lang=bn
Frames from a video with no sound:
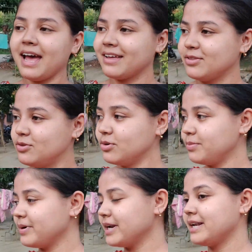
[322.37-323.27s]
একদম
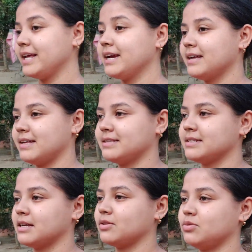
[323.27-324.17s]
মানে টেকা
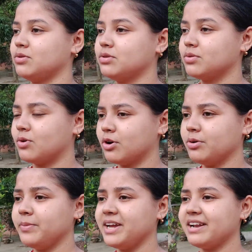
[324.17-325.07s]
যাচ্ছে না তো
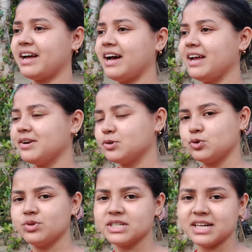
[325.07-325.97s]
গরমে না একটু
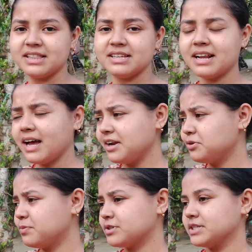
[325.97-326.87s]
শুয়ে শান্তি না
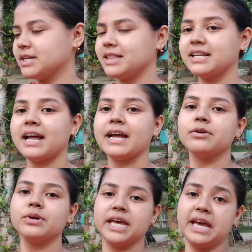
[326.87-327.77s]
একটু বসে শান্তি না
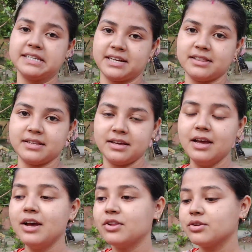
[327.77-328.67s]
একটু খেয়ে শান্তি
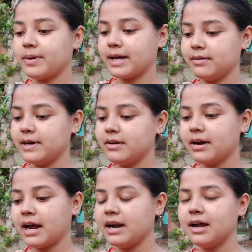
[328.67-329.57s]
তো ভালো ভালো
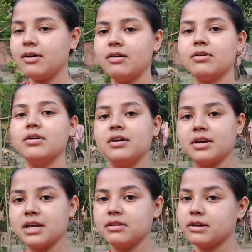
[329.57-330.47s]
রান্না করো
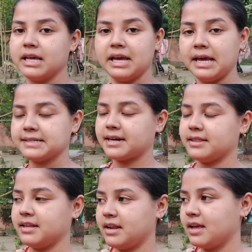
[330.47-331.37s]
কিন্তু খেয়ে
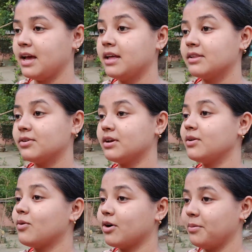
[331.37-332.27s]
শান্তি নেই তো এই
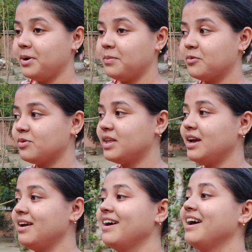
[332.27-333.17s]
গরমের মধ্যে